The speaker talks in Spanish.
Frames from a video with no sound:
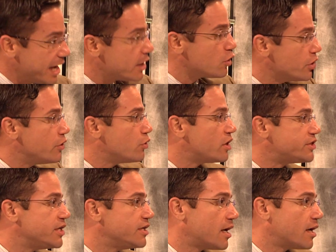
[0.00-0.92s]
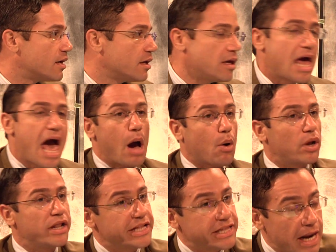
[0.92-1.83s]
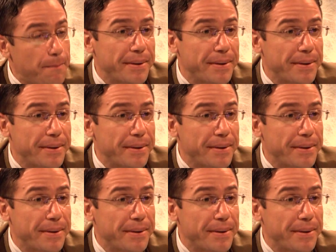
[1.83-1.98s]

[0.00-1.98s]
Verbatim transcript: incluyendo a China? A 43